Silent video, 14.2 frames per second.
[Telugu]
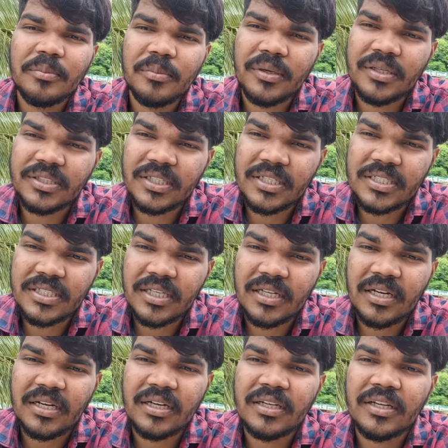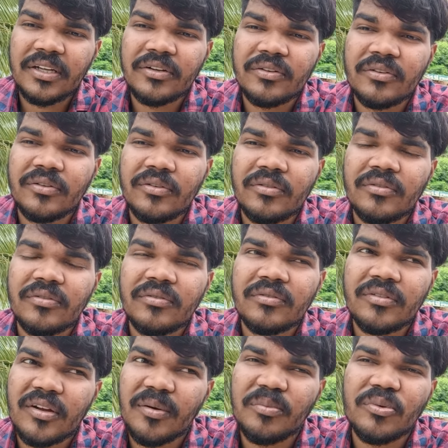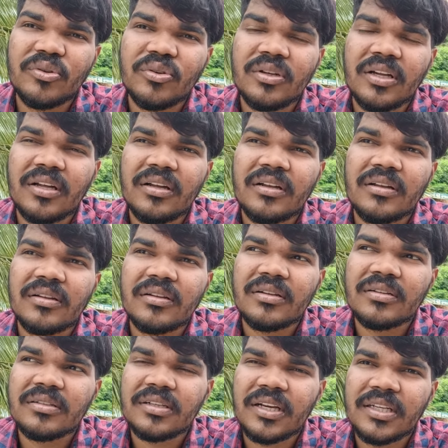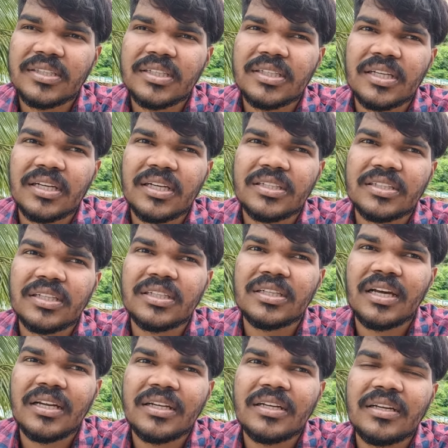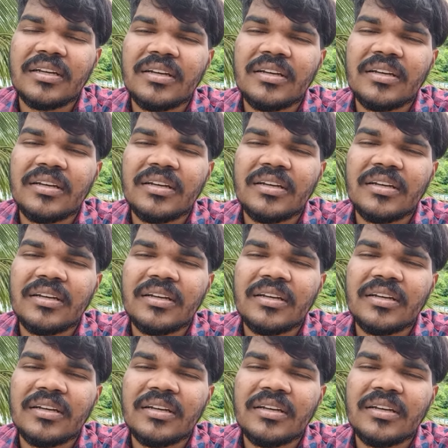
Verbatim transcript: మీరు చేస్తారని నేను నమ్ముతున్నా ఖచ్చితంగా చేయాలి